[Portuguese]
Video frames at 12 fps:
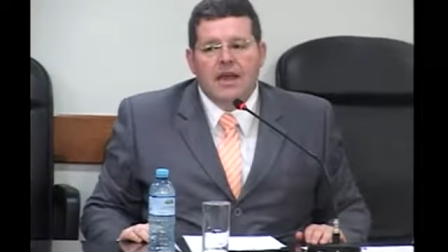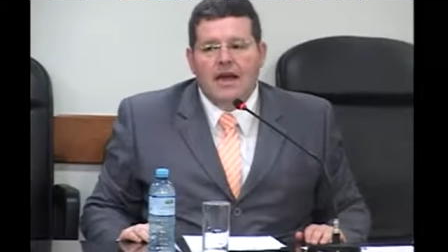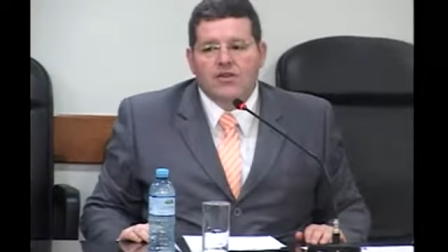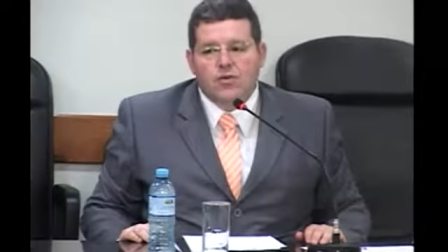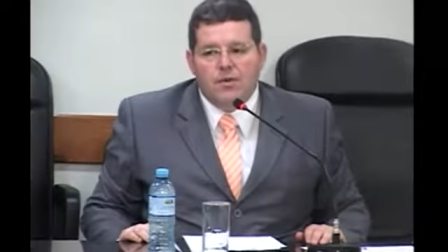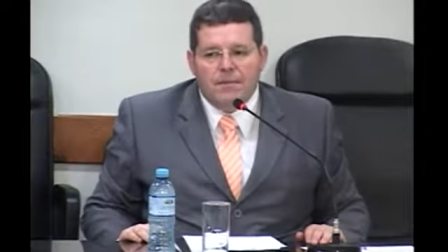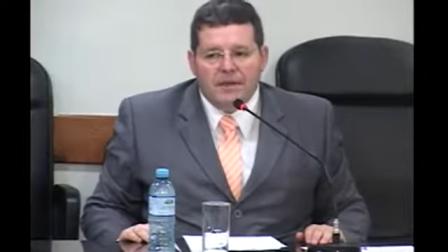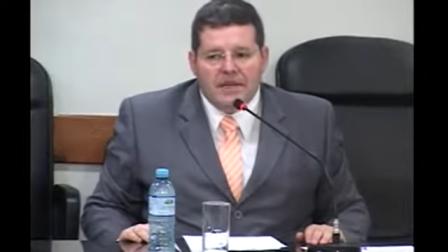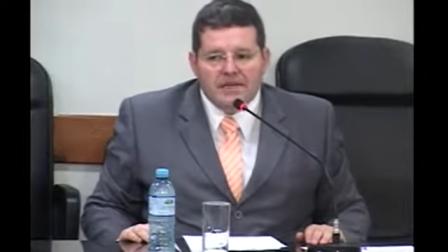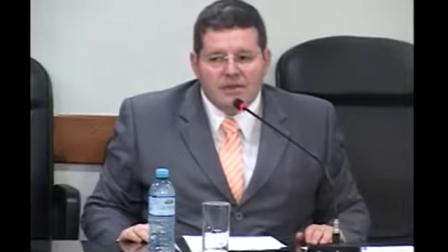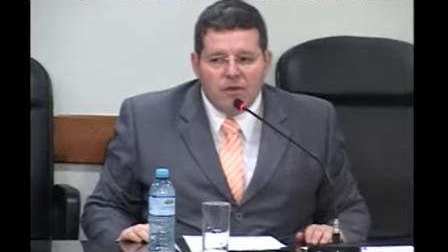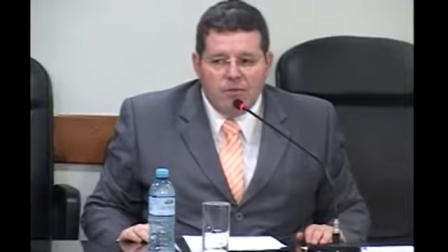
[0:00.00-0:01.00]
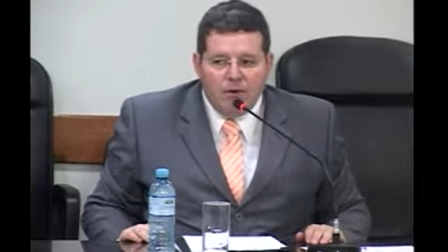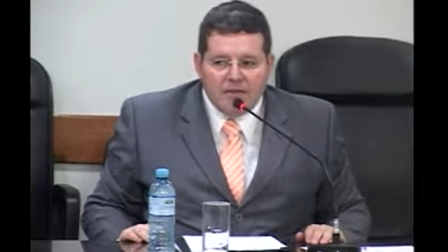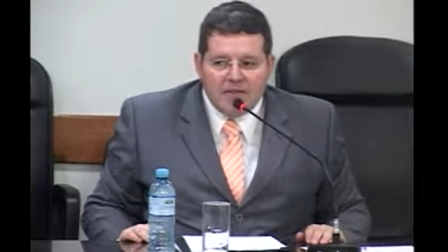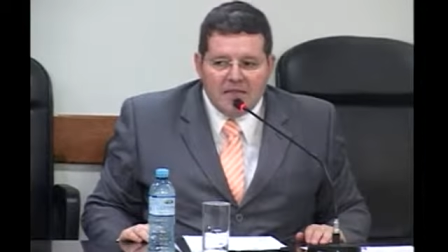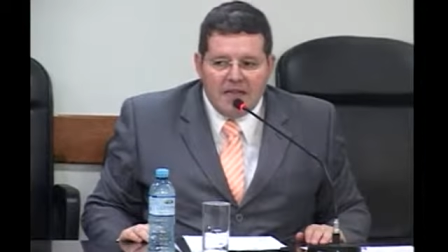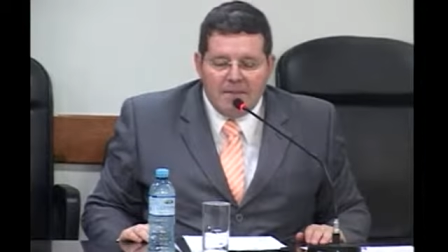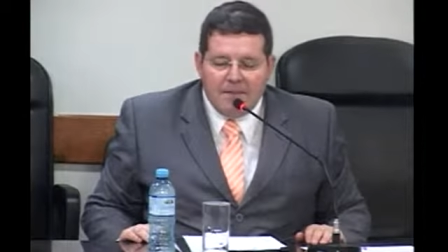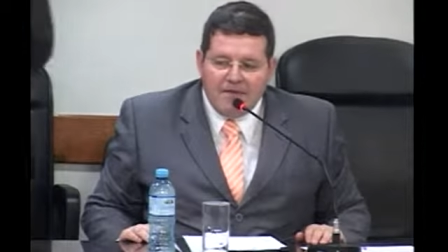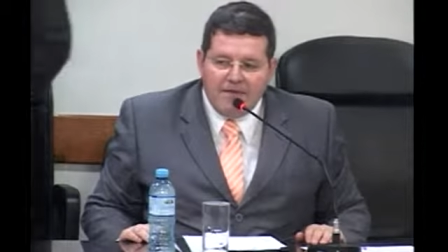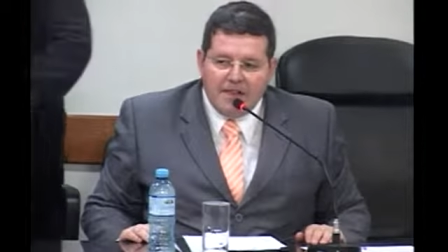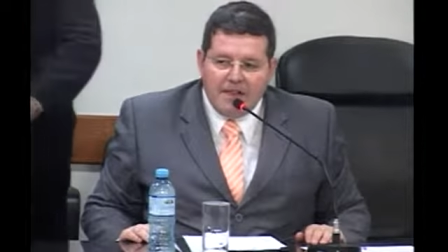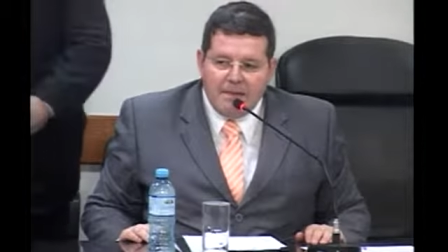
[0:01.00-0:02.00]
a sua impetração pode se dar
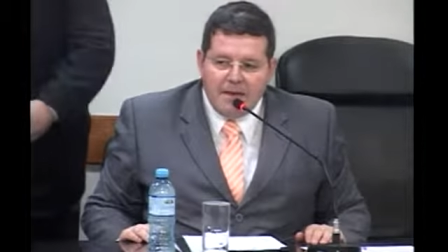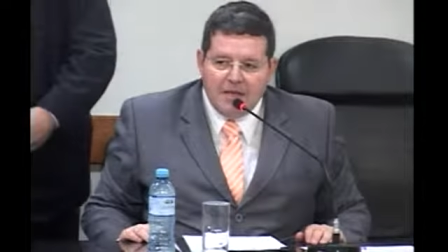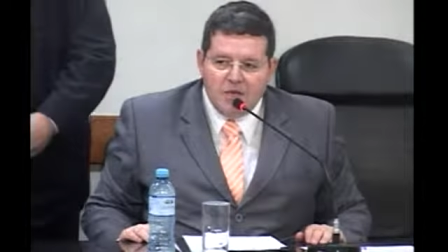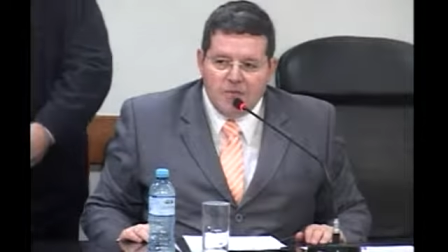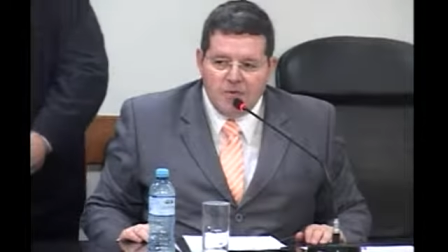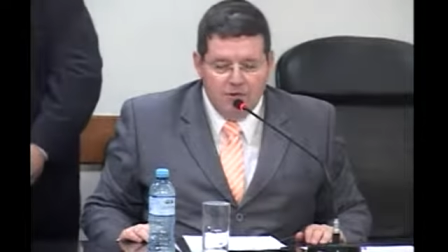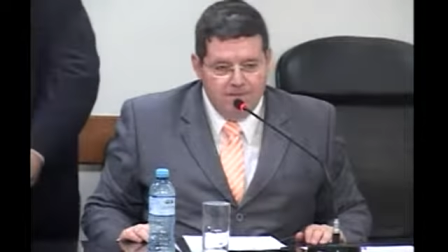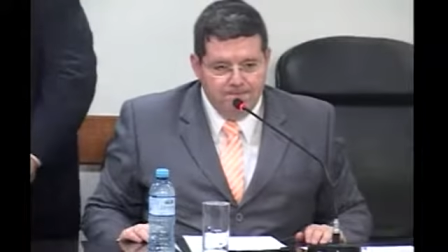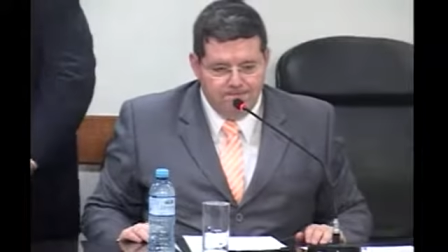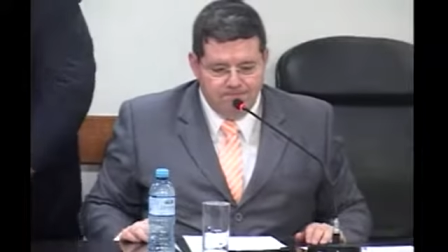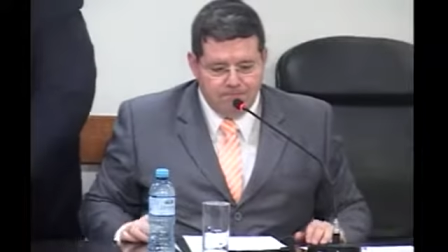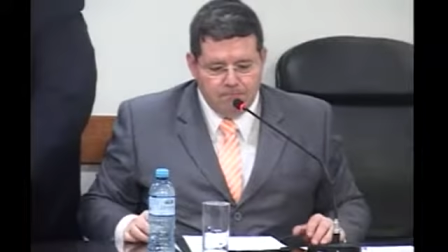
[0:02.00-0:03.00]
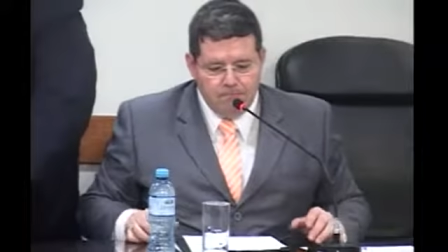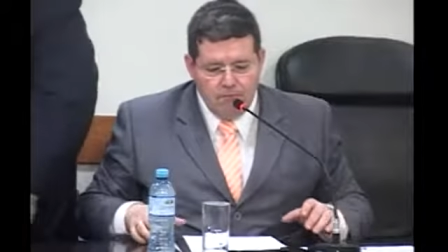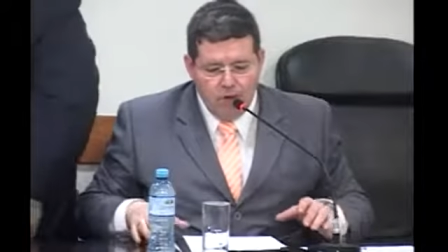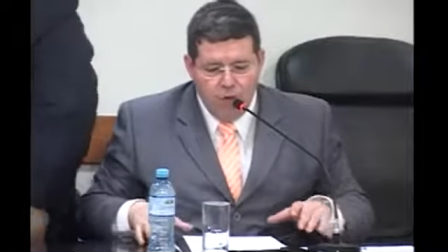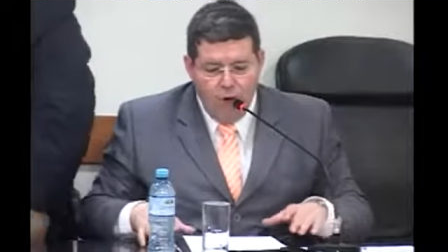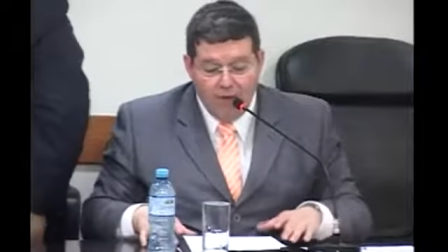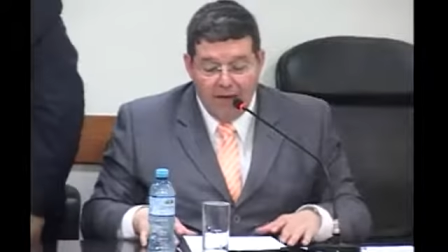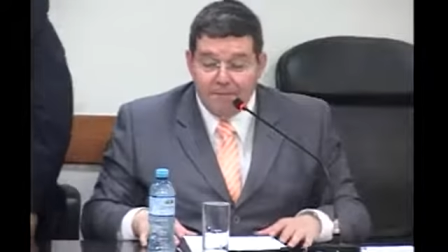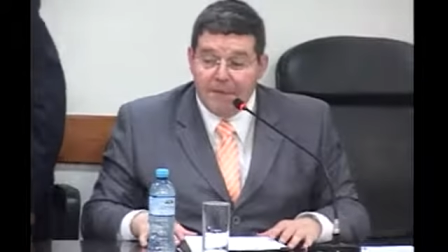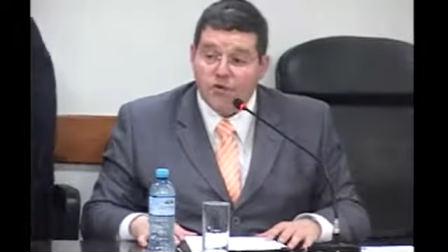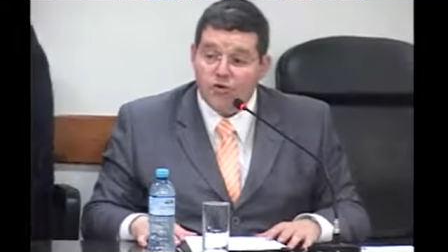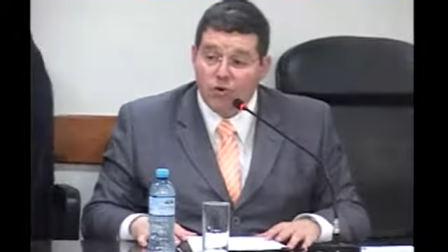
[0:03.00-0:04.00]
perfeitamente por qualquer
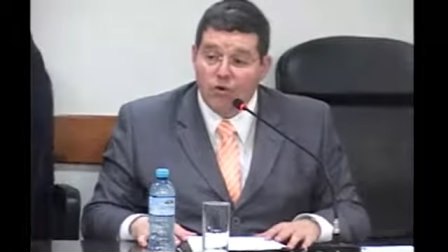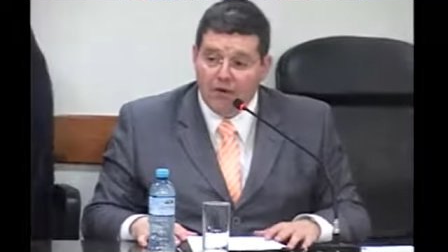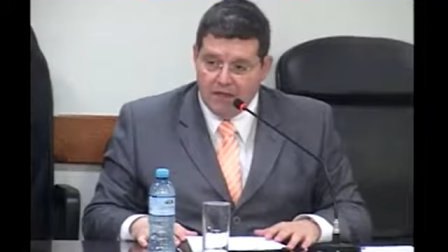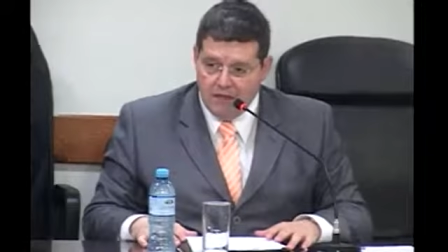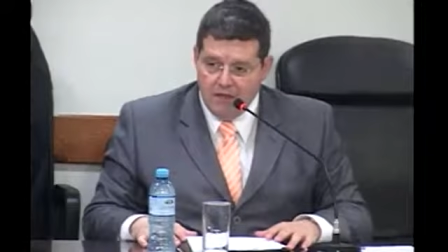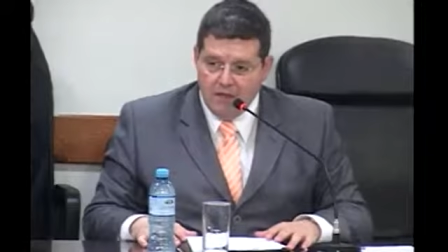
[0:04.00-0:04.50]
pessoa,